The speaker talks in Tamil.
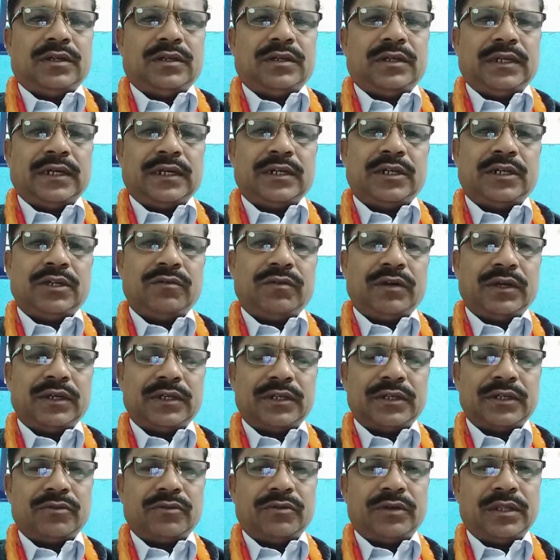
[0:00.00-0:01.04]
நெகட்டிவாக
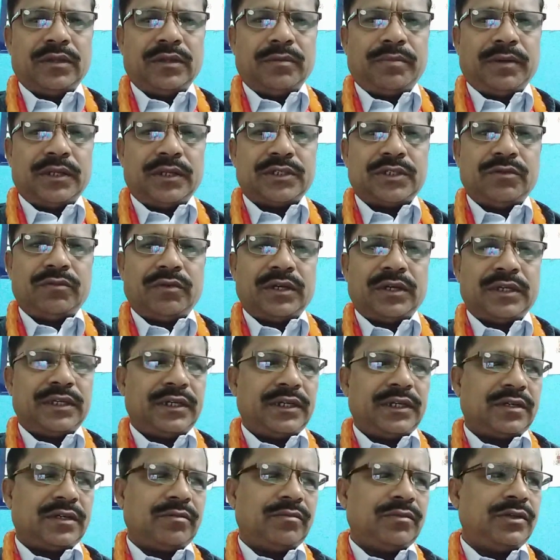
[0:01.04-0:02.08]
இருக்கக்கூடிய பாசிட்டிவாக
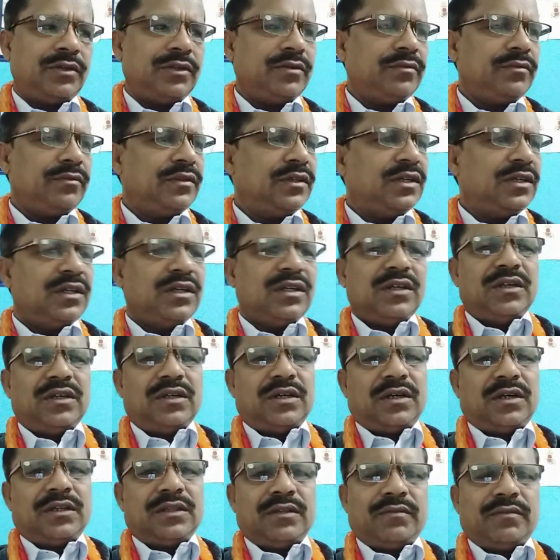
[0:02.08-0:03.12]
இயக்க முடியும்
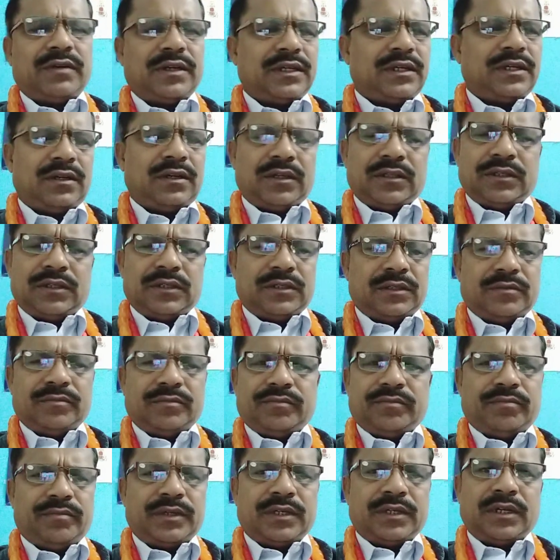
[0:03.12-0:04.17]
அந்த வகையில் அது
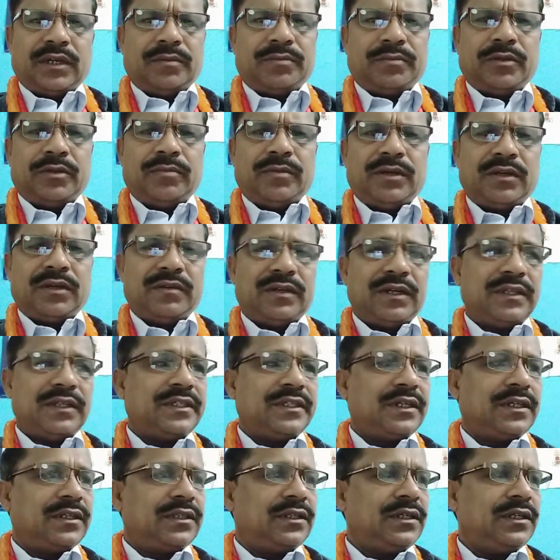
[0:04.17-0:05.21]
மிக அற்புதமாக வேலை
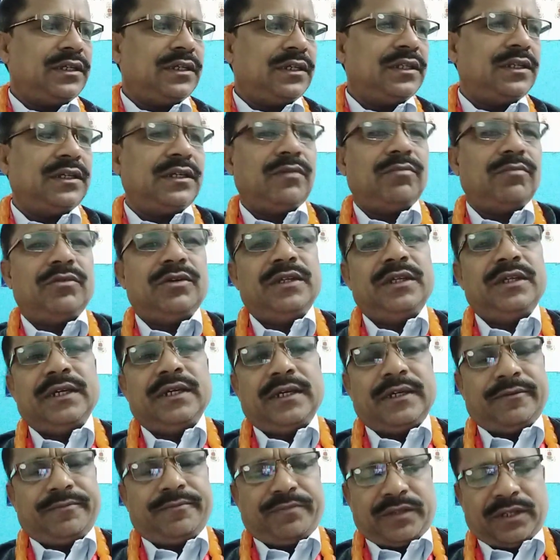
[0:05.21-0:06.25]
செய்கிறது இது நம்முடைய
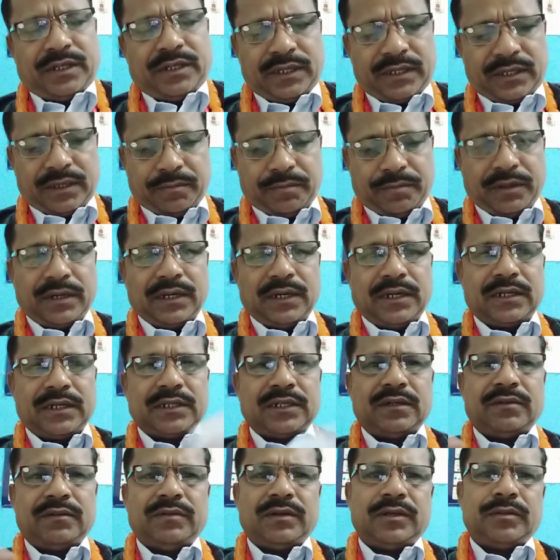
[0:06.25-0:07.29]
ரேகி
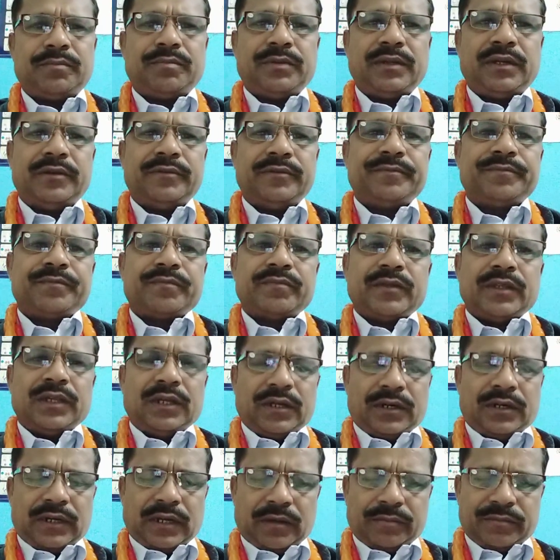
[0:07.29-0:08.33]
பனாகரசன வகுப்பில்
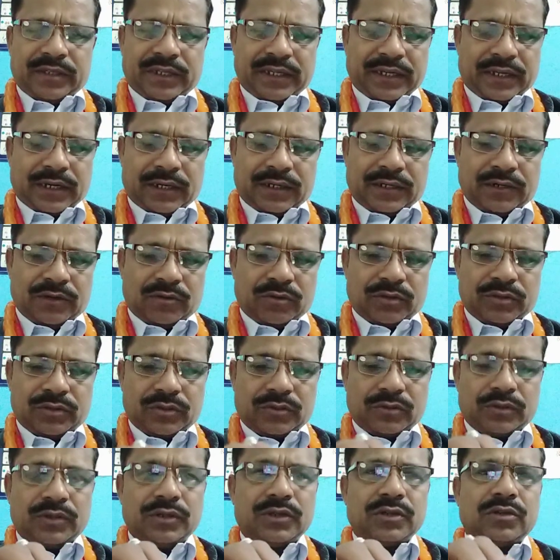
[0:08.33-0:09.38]
நாம் அதை கற்றுக் கொடுத்து
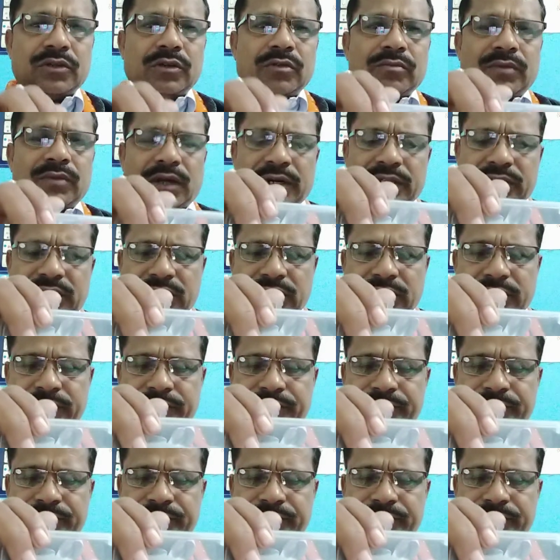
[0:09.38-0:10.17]
கொண்டிருக்கிறோம் அடுத்து